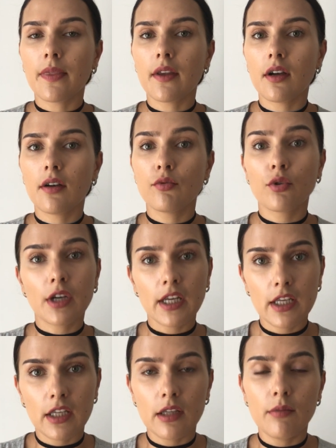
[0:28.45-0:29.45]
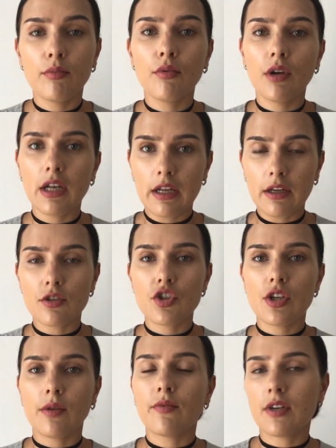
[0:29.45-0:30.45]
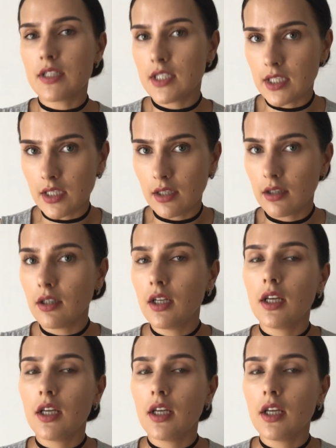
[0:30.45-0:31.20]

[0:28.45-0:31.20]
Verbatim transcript: а, в Украине более чем в России,